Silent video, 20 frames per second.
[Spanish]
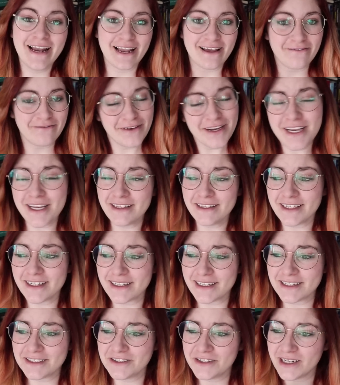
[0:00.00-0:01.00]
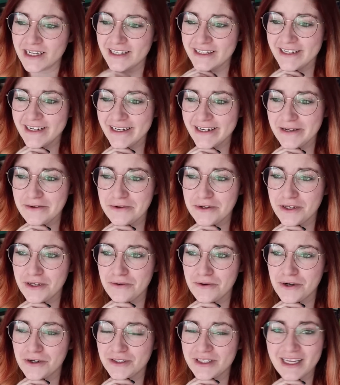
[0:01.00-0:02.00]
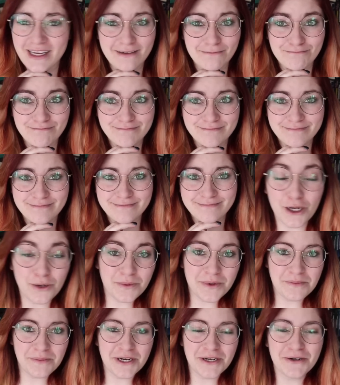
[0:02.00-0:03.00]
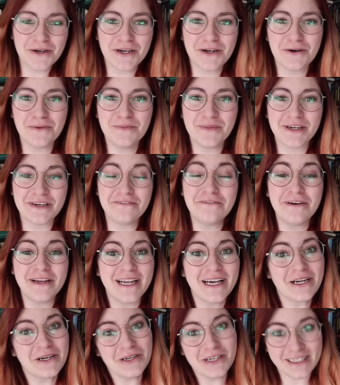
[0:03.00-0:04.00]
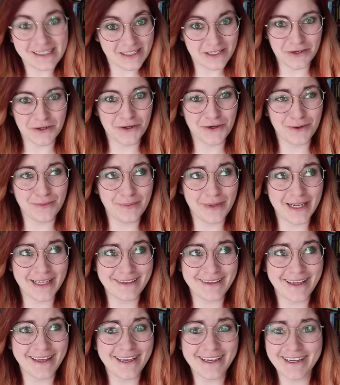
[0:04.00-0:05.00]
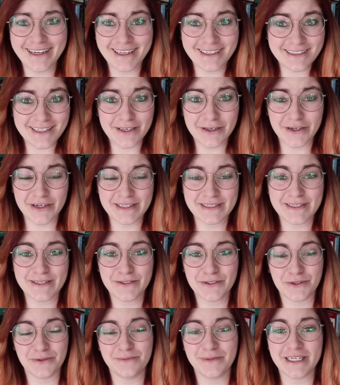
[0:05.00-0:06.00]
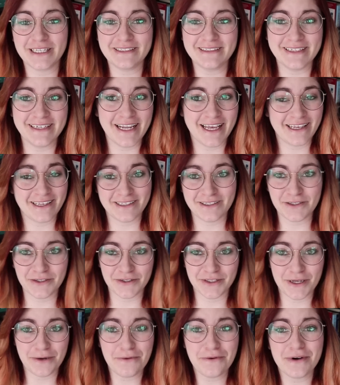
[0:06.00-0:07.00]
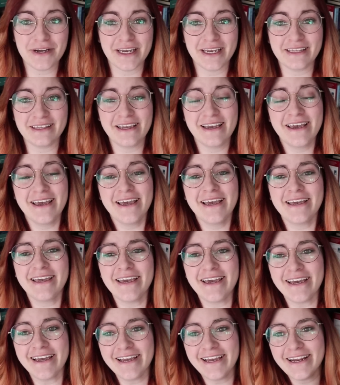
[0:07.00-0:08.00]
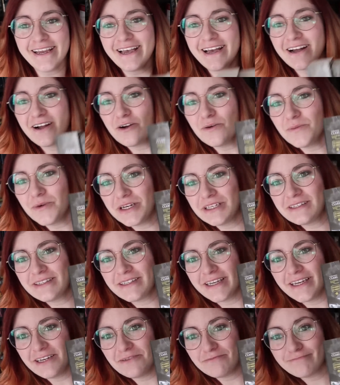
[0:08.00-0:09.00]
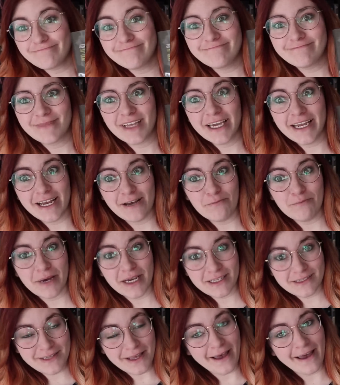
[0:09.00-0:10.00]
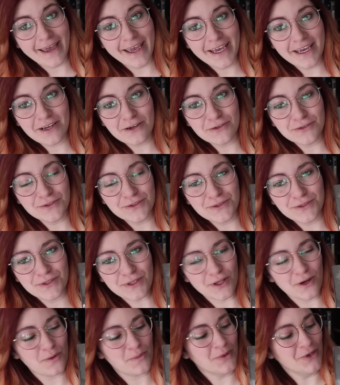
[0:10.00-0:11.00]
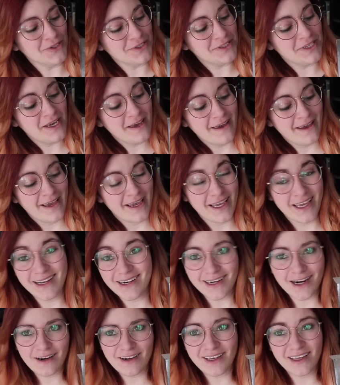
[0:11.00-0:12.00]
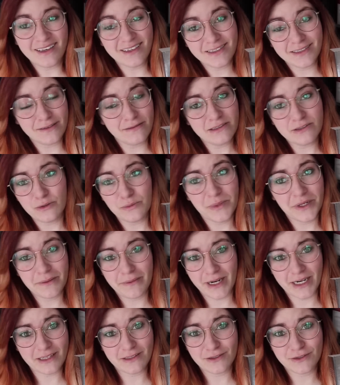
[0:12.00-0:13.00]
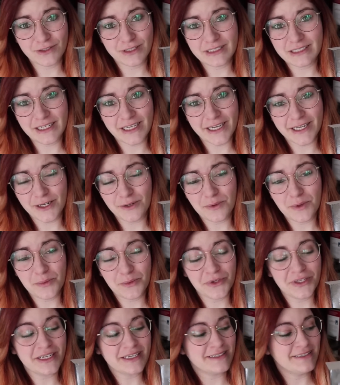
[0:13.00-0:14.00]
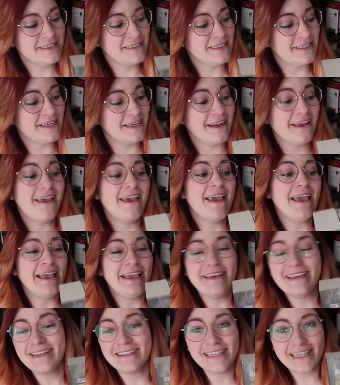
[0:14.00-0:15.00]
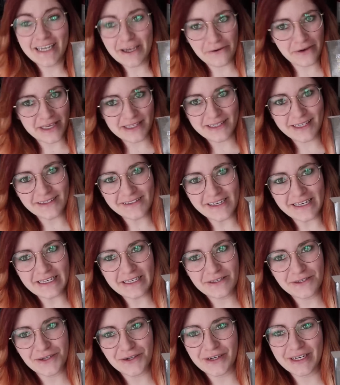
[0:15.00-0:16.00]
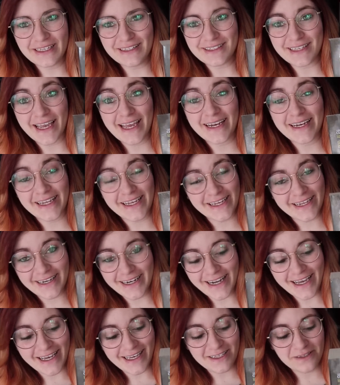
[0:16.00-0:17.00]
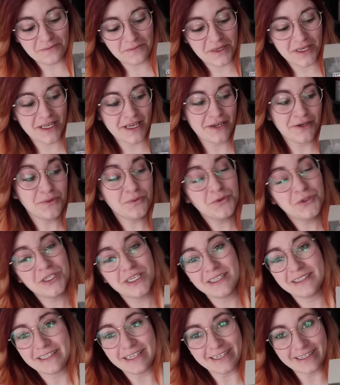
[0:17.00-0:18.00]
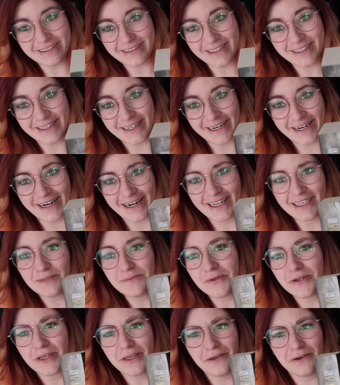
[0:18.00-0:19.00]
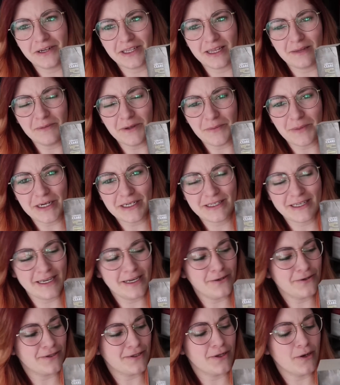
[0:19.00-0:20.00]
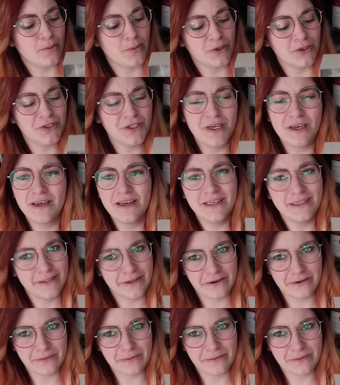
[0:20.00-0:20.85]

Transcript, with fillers: la Feria Internacional del Libro de Bogotá. Lo primero que compré fue la colección completa de Cazadores de Sombras en la edición de Bucket, que crea como este mm, gran paisaje con sus lomos y en realidad estaban súper baratos, así que no me pude resistir. Y desde que vi estas ediciones en inglés me dieron muchas ganas de tenerlas porque de verdad me parece que los lomos se